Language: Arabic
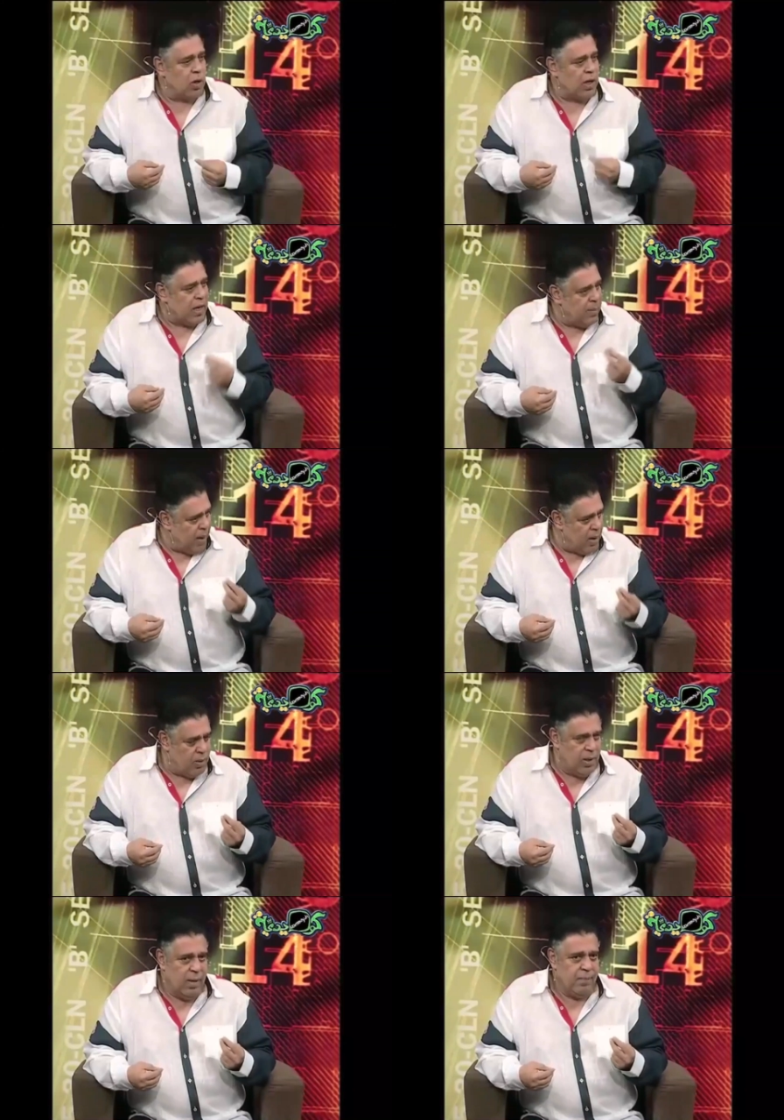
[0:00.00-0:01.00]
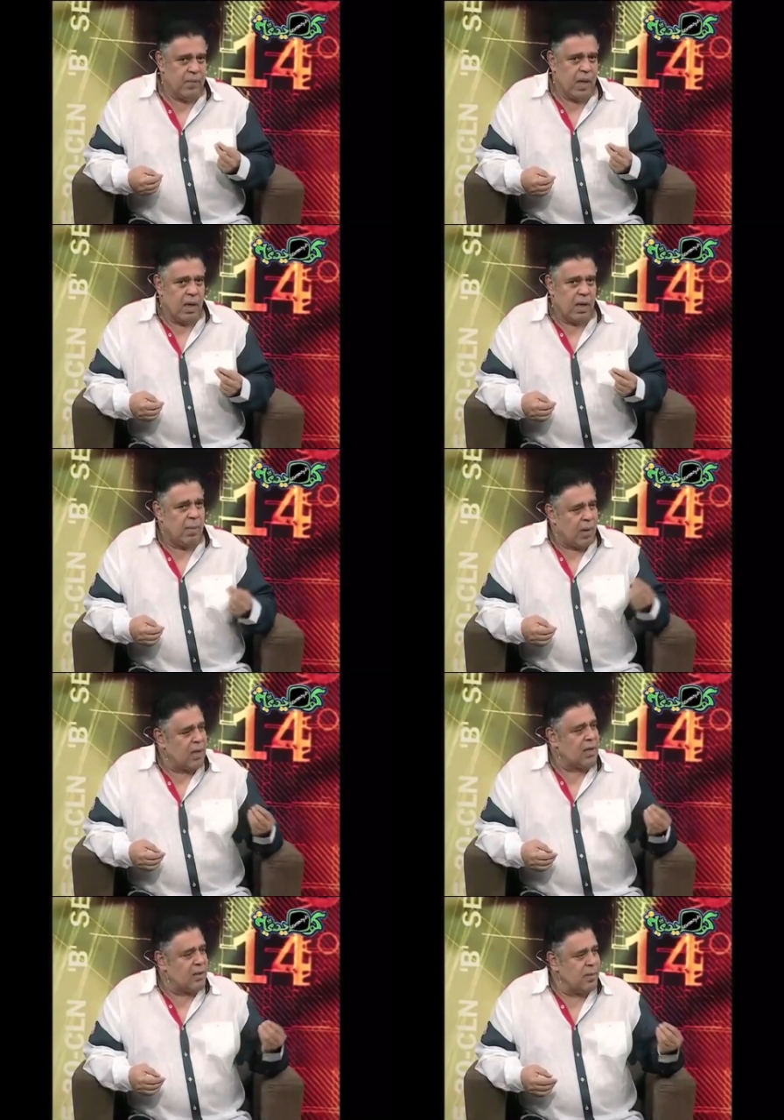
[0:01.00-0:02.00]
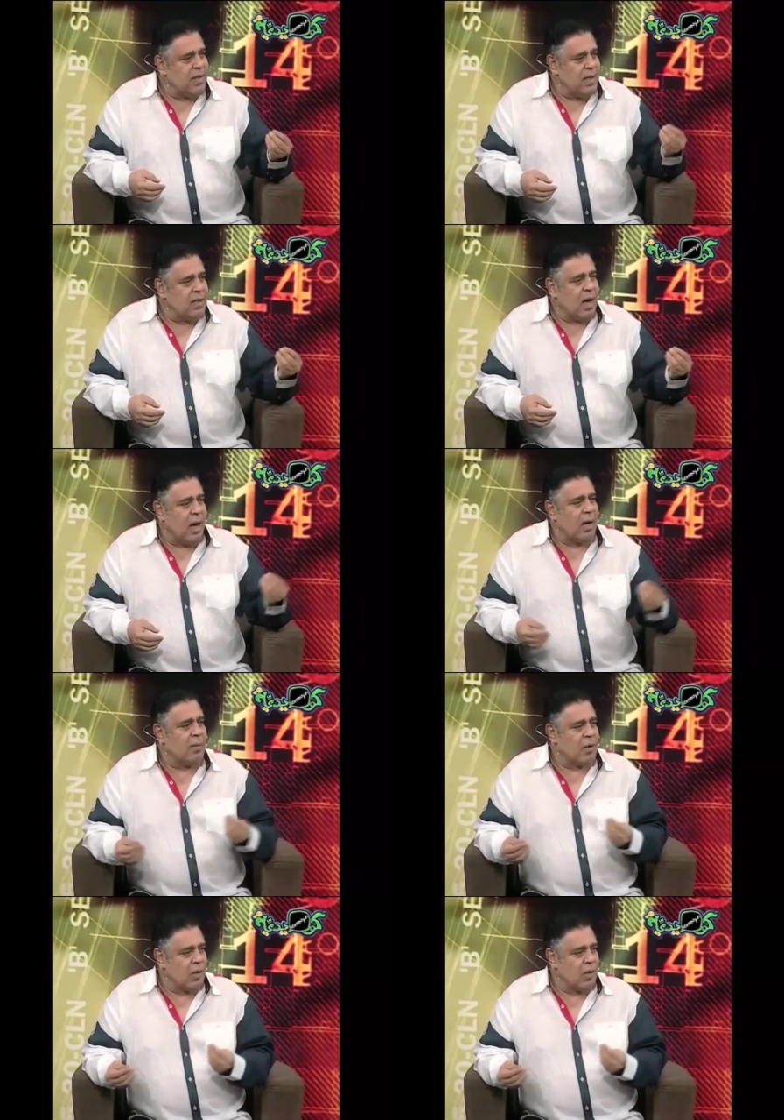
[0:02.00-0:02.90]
يقول لي عيب قوي لما حضرتك تمد ايدك على